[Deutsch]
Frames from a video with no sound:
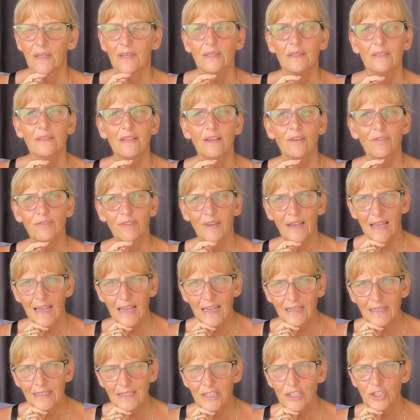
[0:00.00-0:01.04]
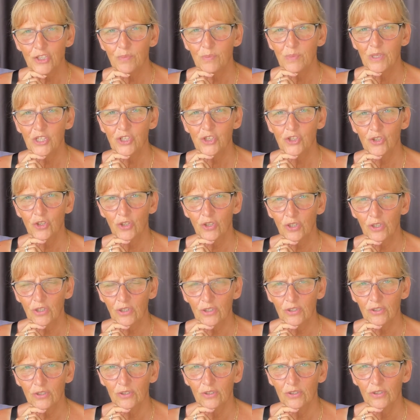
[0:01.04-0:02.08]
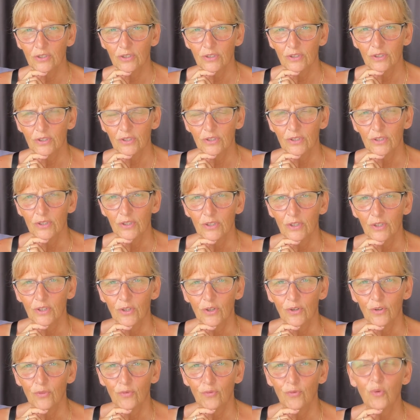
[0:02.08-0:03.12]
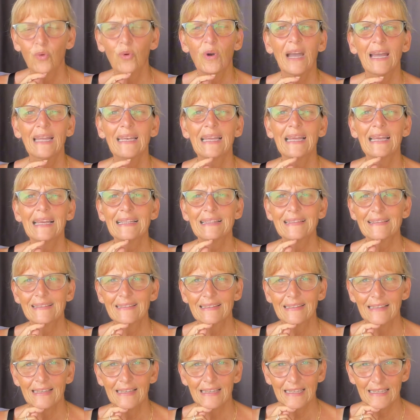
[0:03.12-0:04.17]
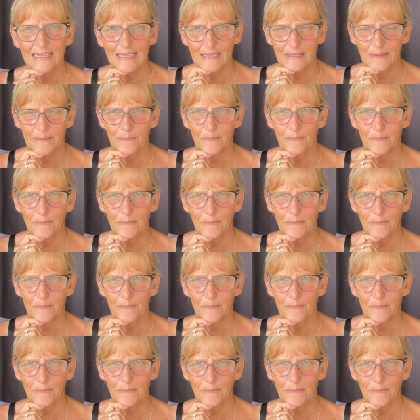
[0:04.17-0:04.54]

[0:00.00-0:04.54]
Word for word: Da frage ich mich doch, woran hat es gelegen?